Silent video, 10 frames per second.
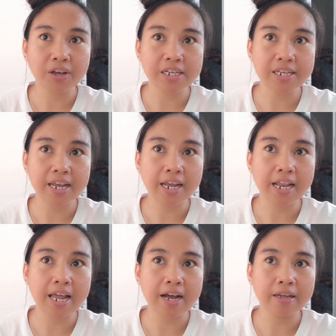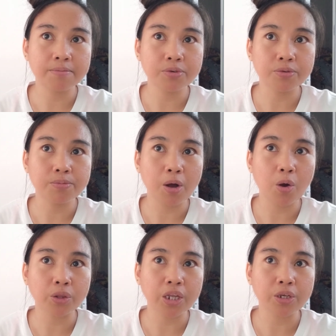kasi kailangan mong
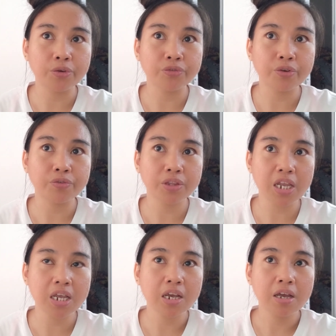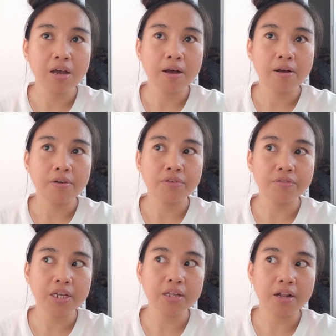makota yung 50
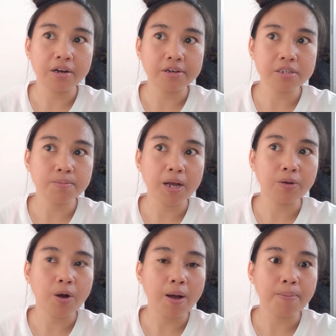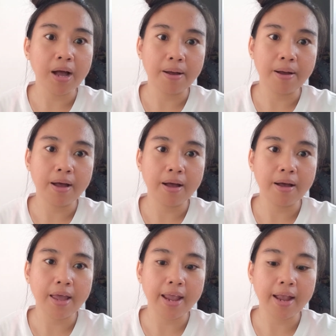$50 bago ka maka,
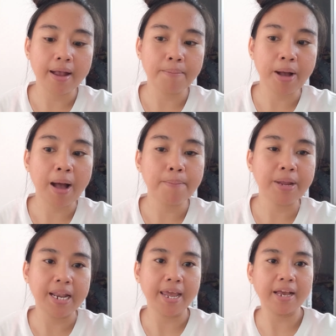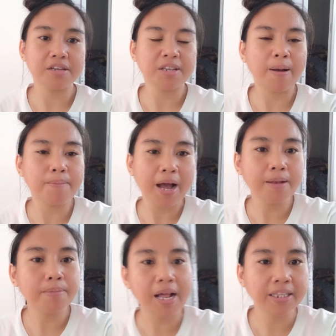makabili. Kasi ang
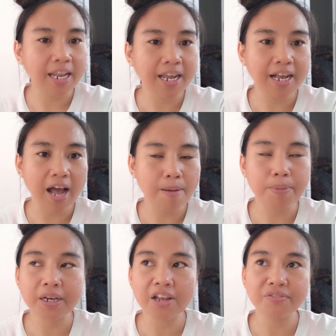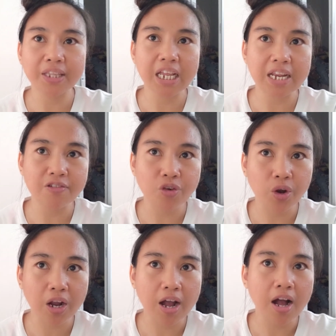mahal-mahal talaga kapag
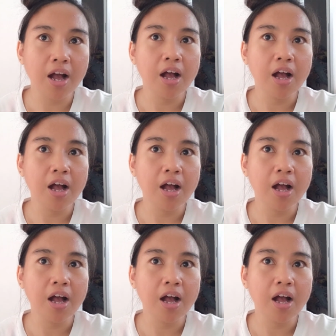nagpa-deliver ka,